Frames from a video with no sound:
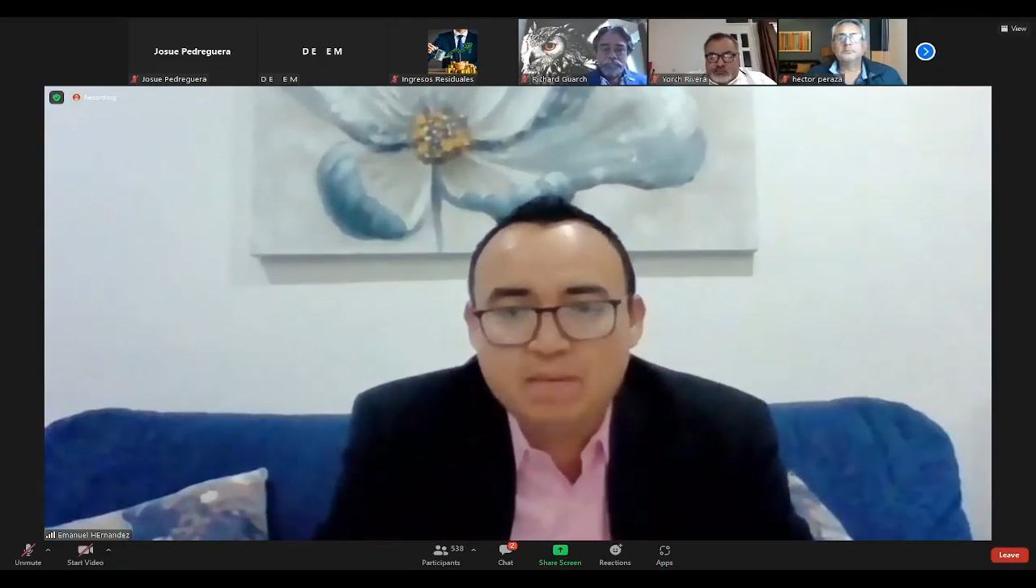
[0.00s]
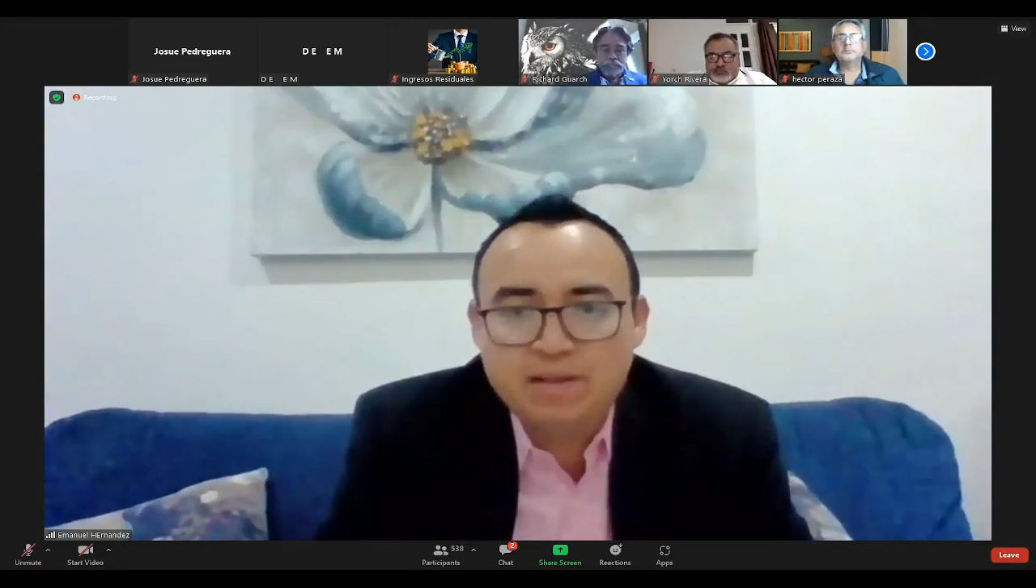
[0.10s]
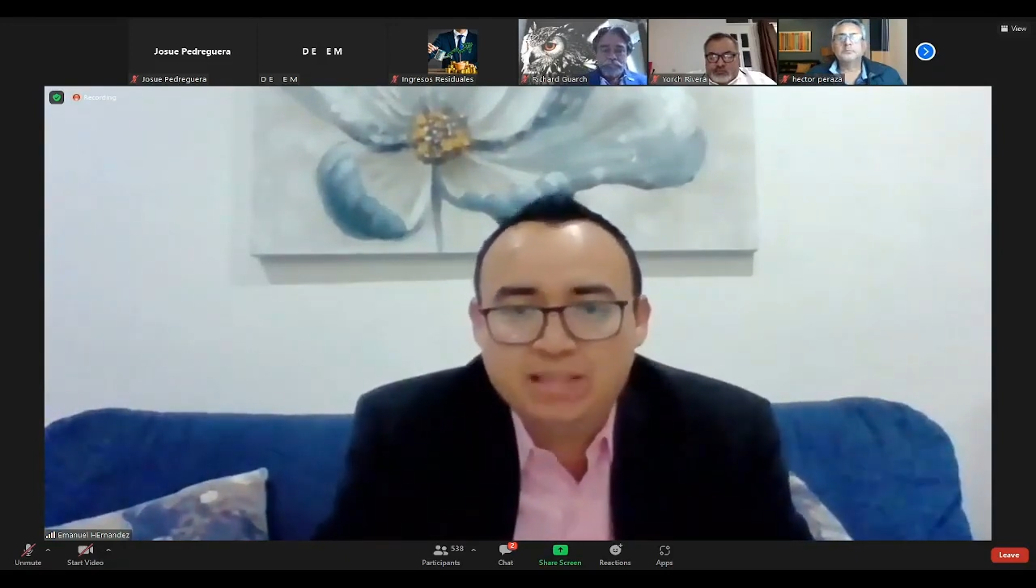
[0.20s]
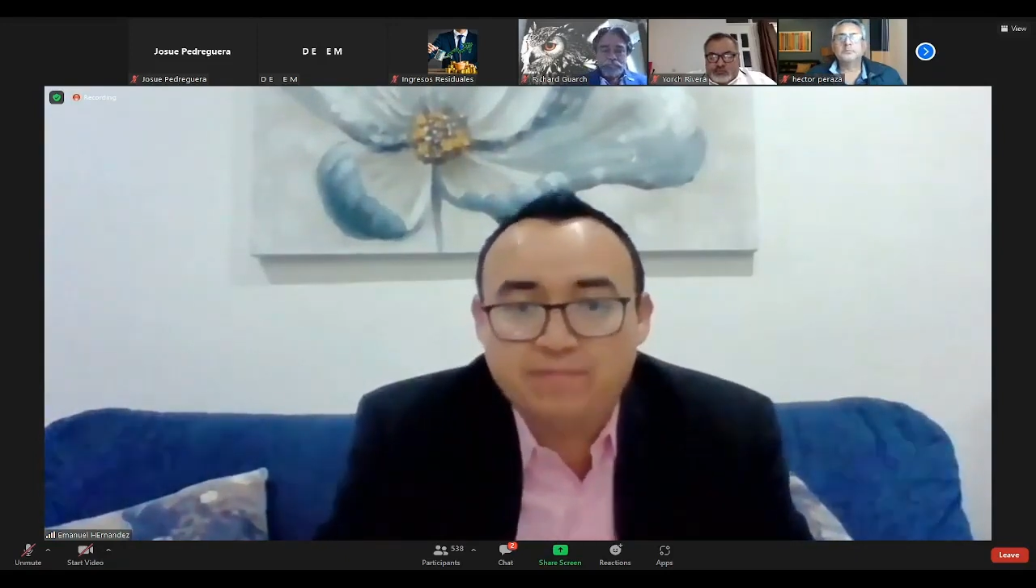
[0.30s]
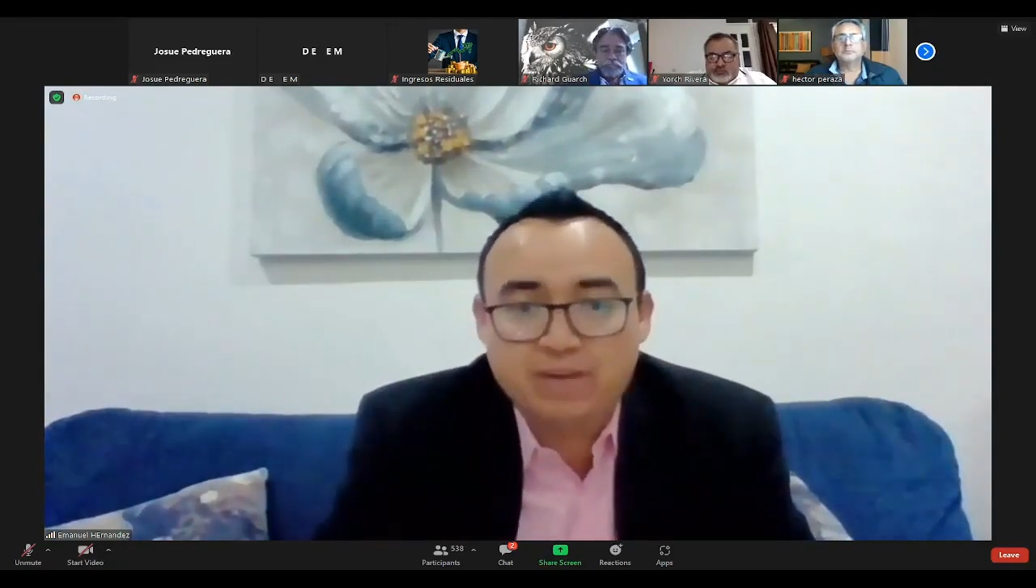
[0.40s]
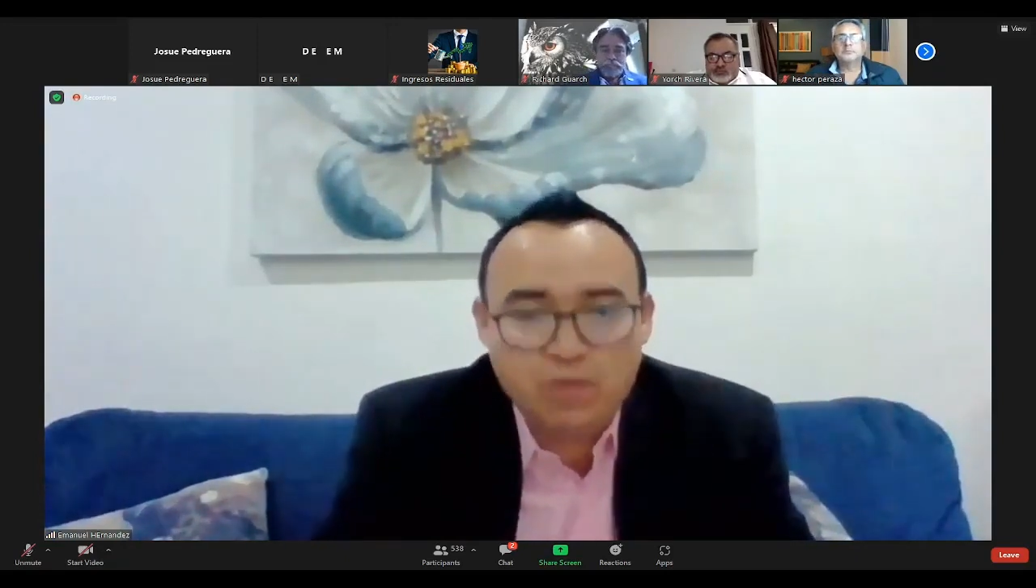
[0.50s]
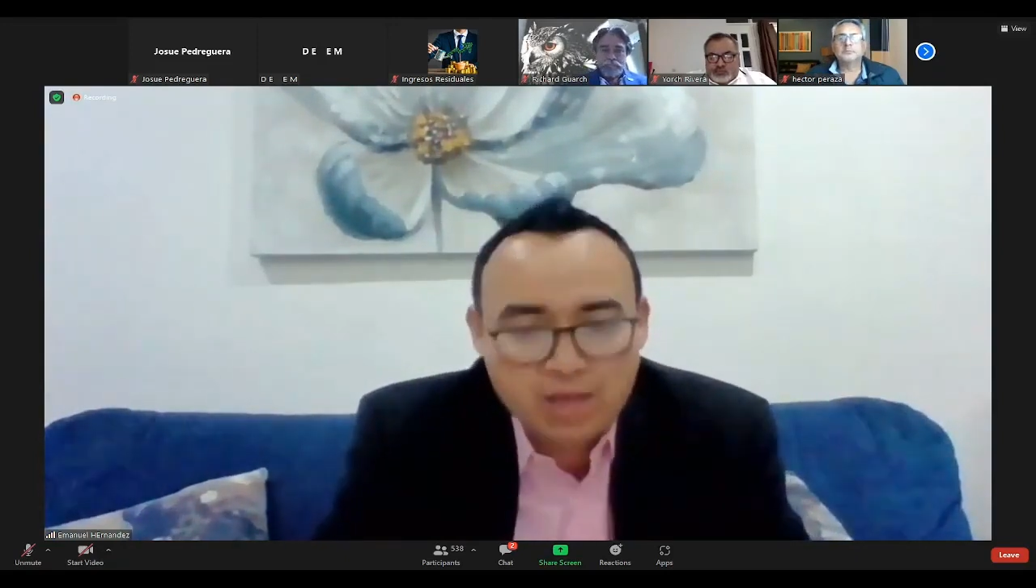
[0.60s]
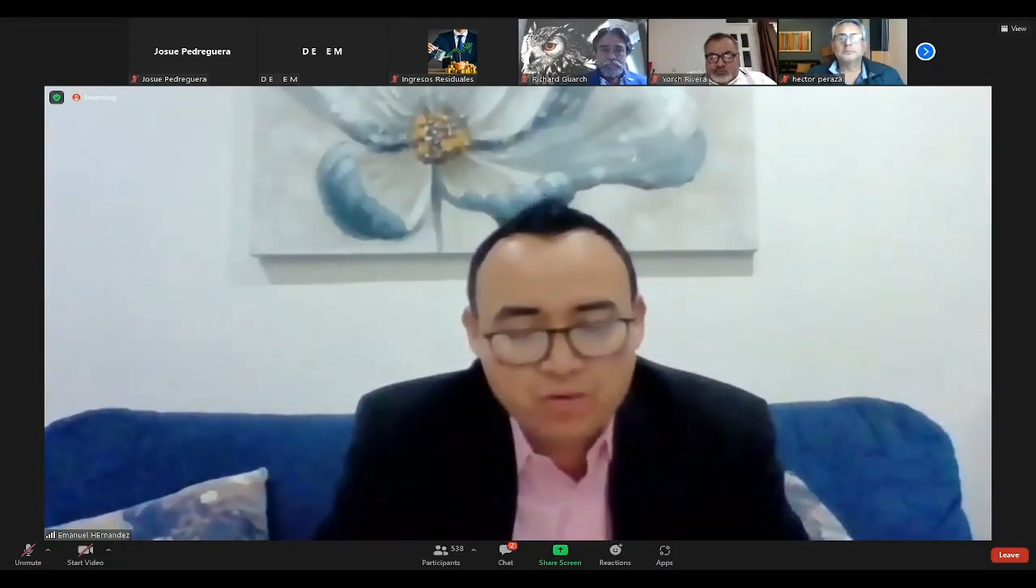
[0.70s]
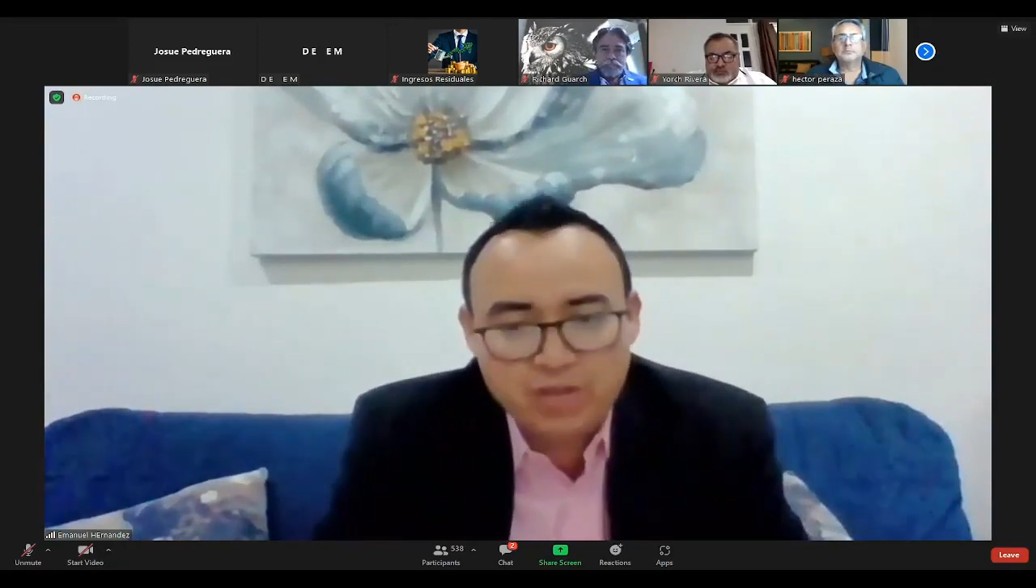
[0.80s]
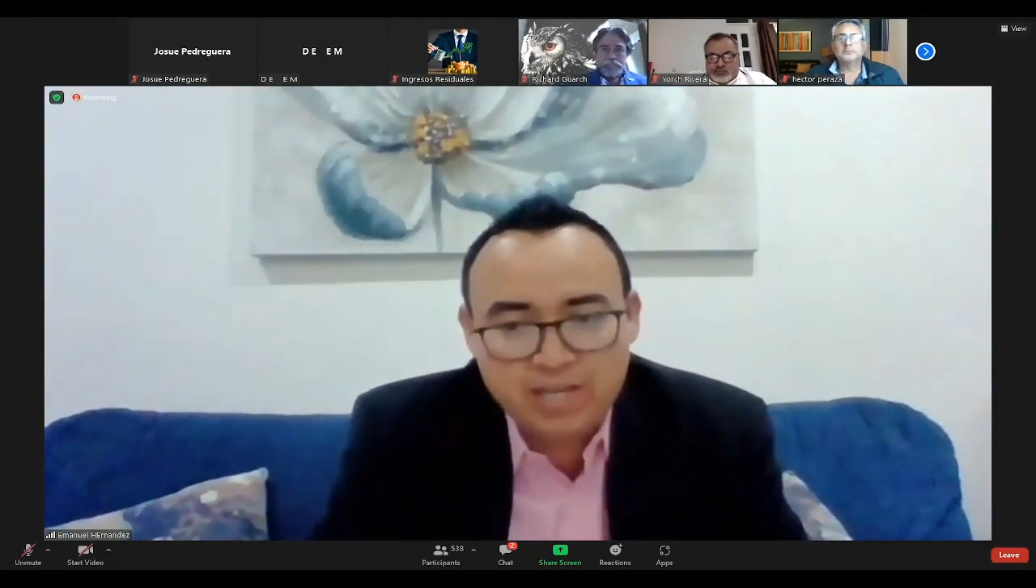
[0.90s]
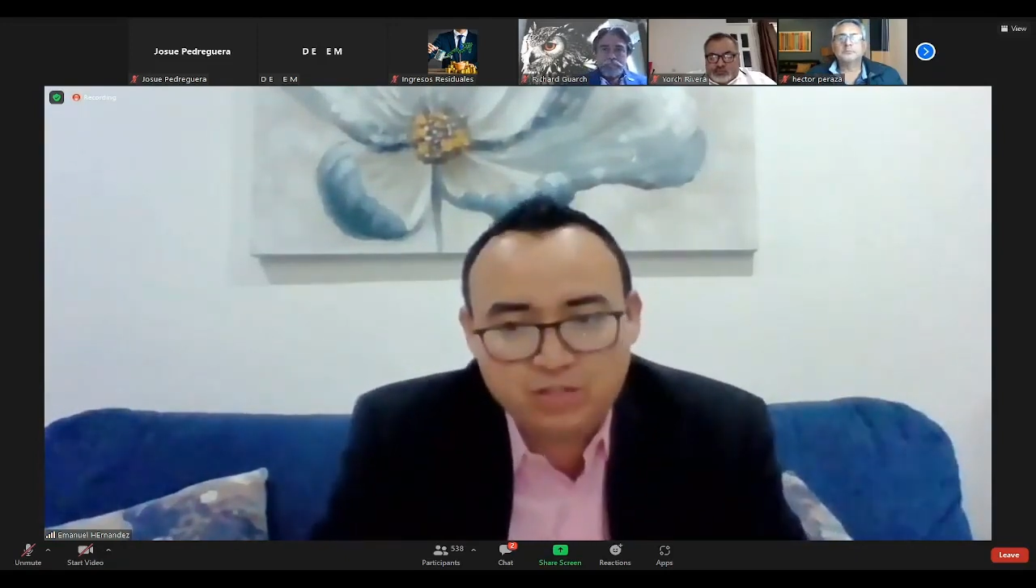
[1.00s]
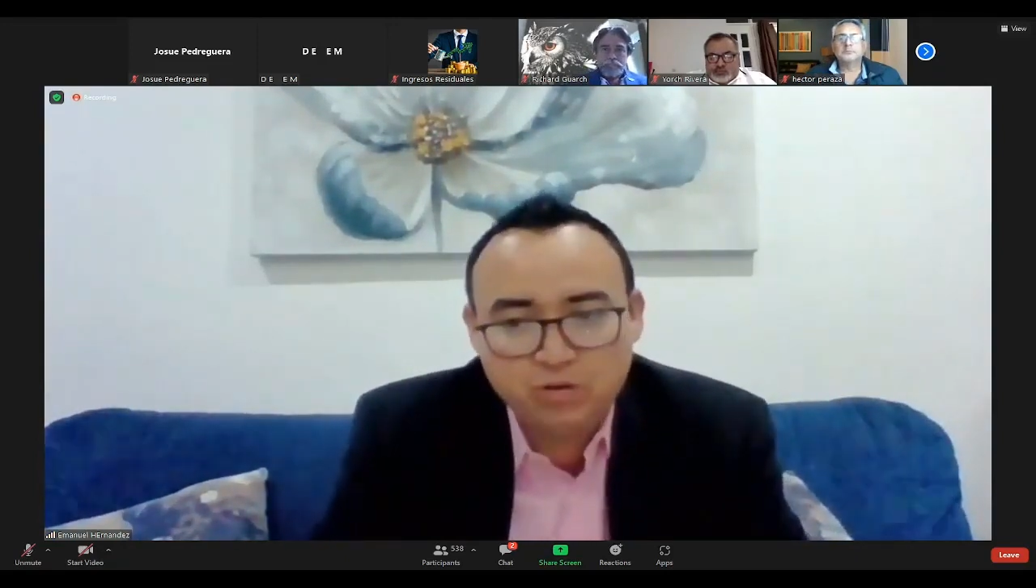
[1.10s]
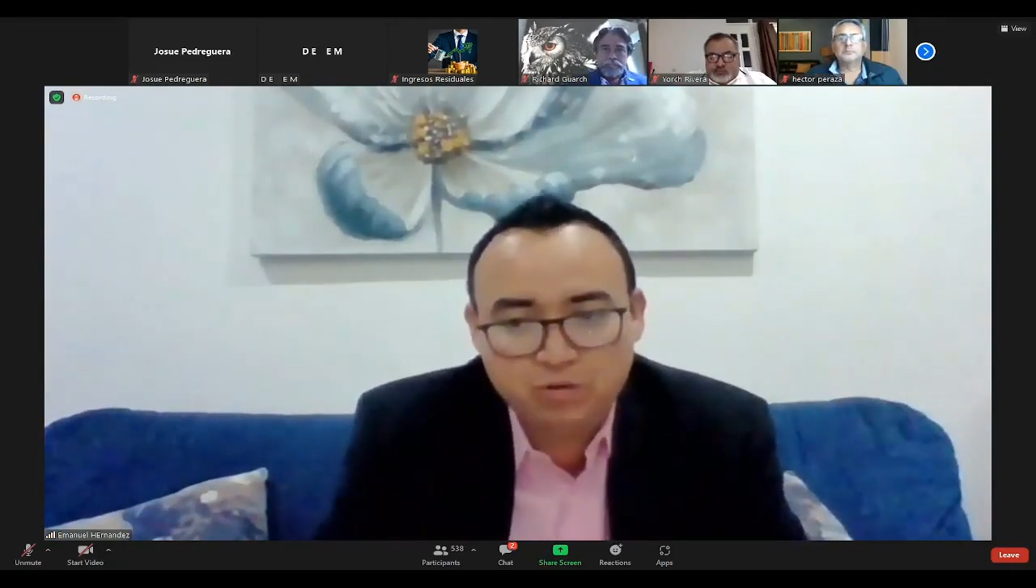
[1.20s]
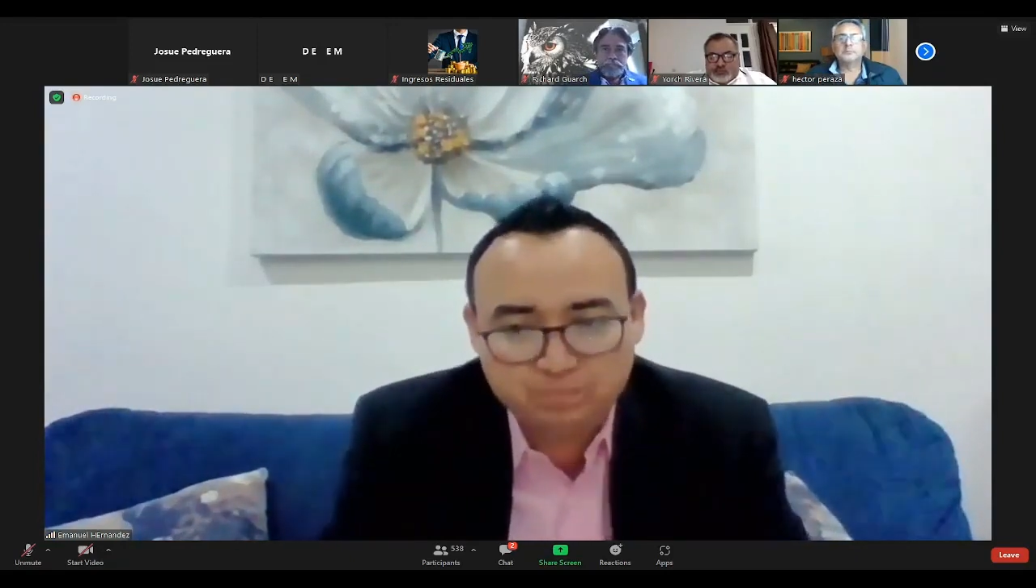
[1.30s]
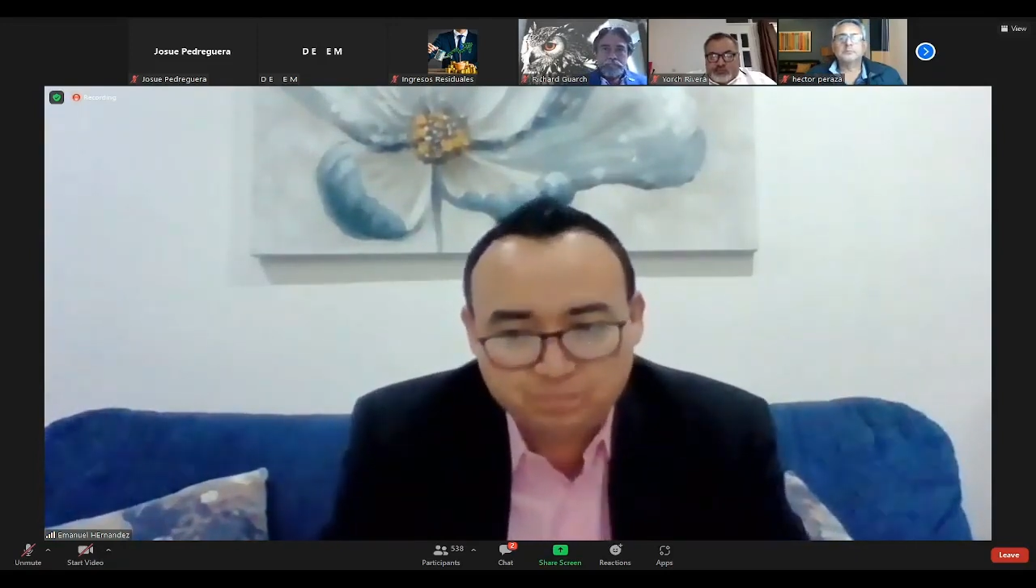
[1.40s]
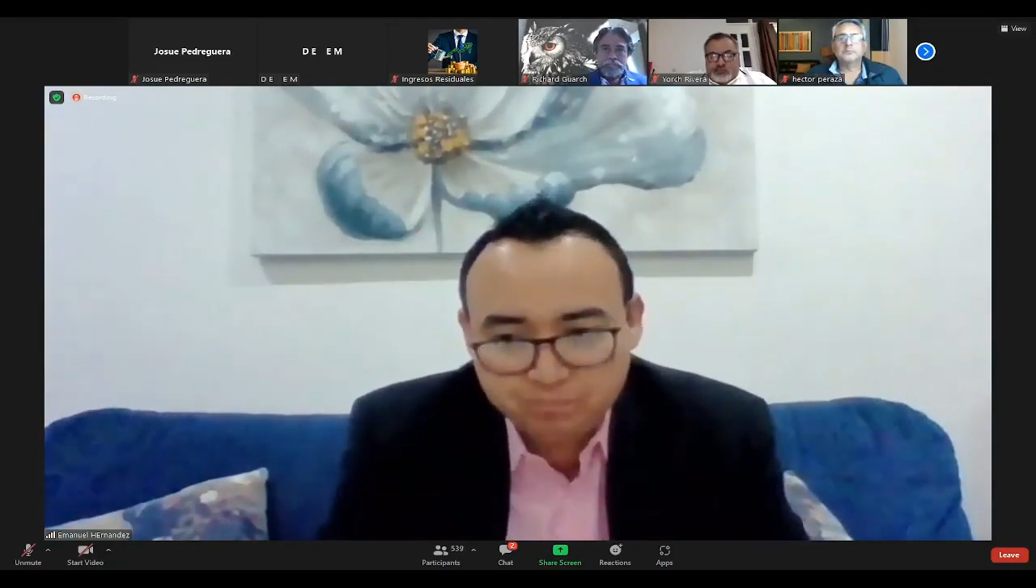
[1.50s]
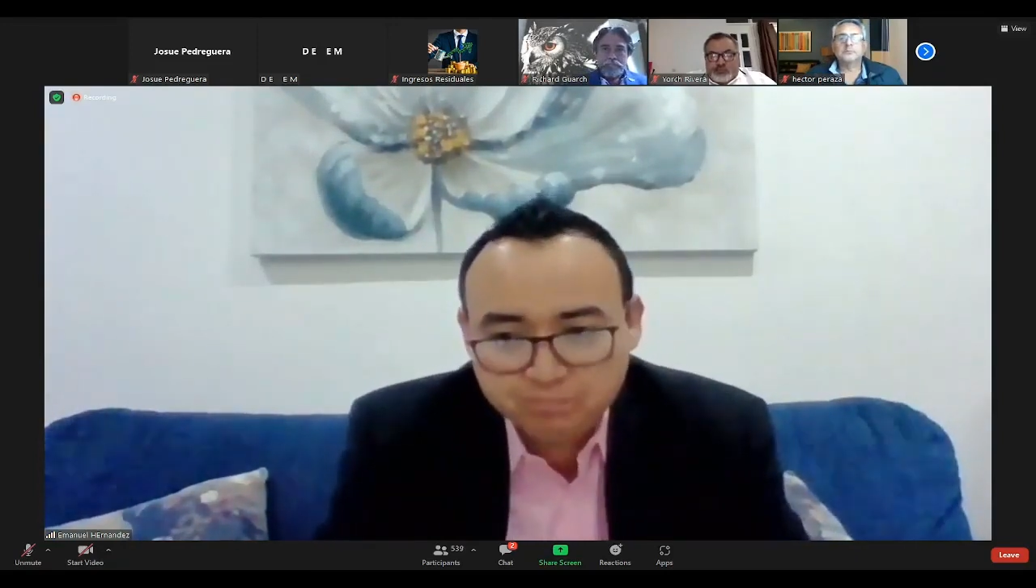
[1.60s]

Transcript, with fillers: habían defraudado. De hecho,